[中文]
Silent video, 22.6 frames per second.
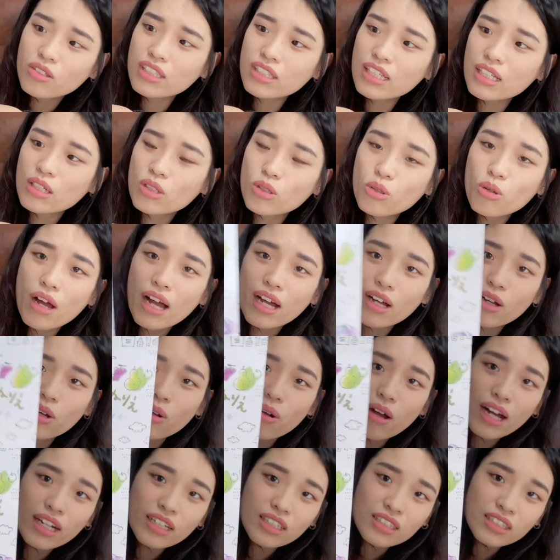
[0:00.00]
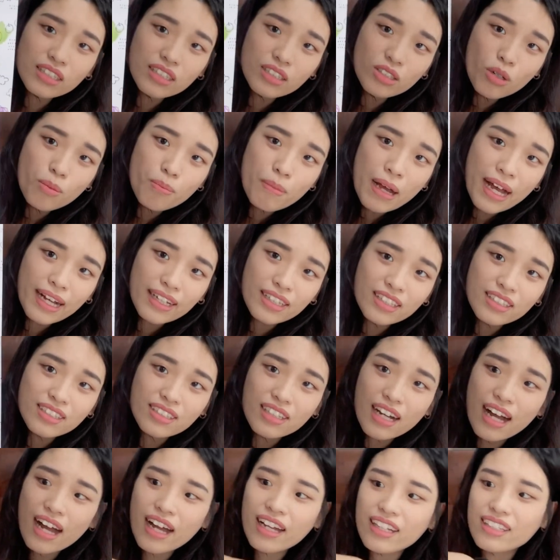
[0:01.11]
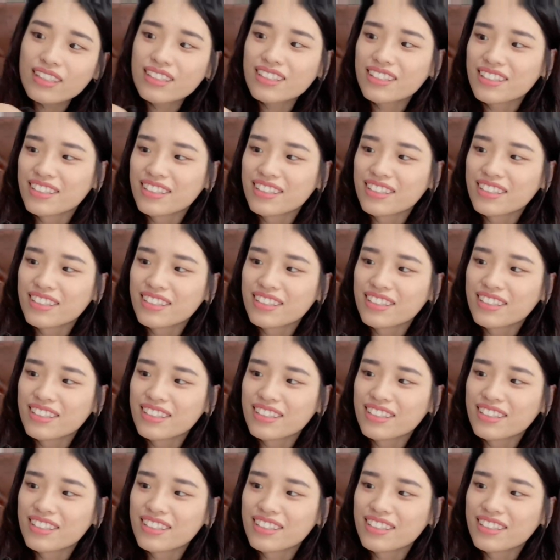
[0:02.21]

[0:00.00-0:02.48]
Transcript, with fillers: 点乱画，可是又蛮可爱的，